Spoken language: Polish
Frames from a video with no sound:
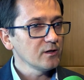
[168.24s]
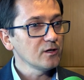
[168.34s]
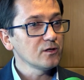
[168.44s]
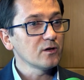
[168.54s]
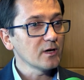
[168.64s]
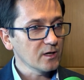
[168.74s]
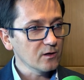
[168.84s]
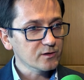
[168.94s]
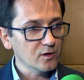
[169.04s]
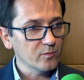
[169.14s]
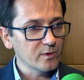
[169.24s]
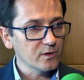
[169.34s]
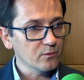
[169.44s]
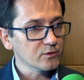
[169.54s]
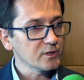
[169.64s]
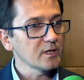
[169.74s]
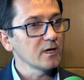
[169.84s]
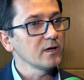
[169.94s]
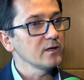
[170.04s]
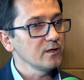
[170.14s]
i do jakiego celu będą
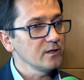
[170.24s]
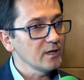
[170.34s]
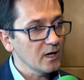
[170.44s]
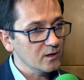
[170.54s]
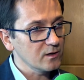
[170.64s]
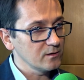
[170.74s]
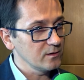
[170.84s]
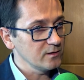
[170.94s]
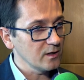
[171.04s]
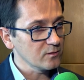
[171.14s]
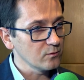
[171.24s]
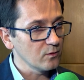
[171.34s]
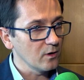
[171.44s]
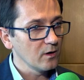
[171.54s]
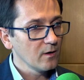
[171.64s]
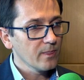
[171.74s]
użyte i jak, e, jak długo.